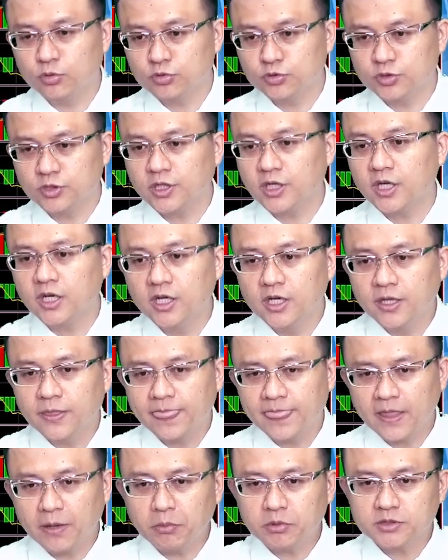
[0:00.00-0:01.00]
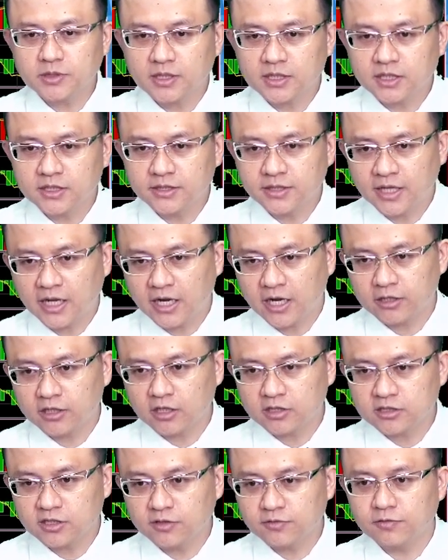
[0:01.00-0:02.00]
局的。那为什么要跟大家聊到
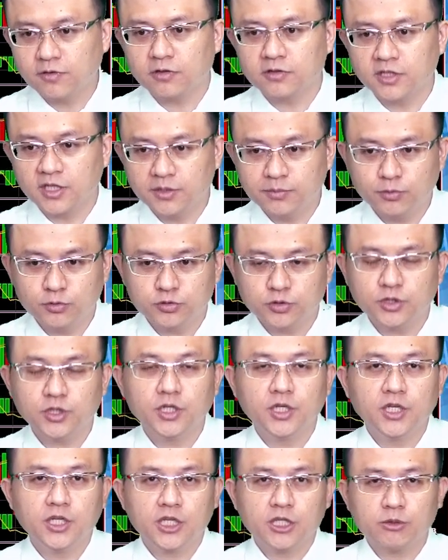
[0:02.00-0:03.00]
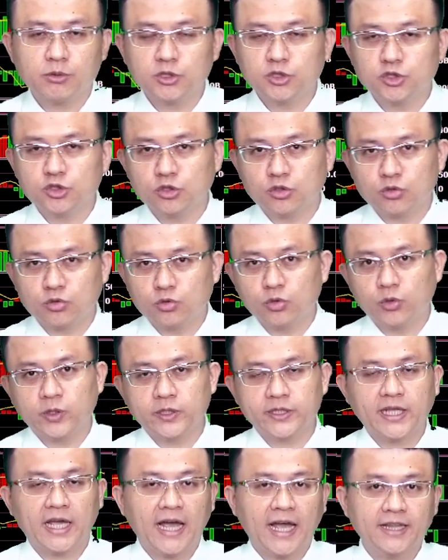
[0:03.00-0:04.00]
这个逢低布局？因为就过往的
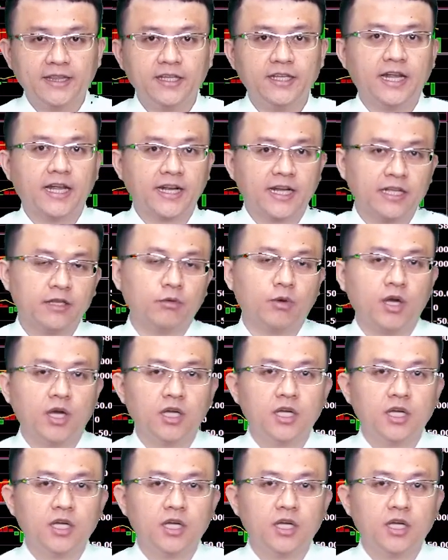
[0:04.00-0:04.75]
案例来看的话，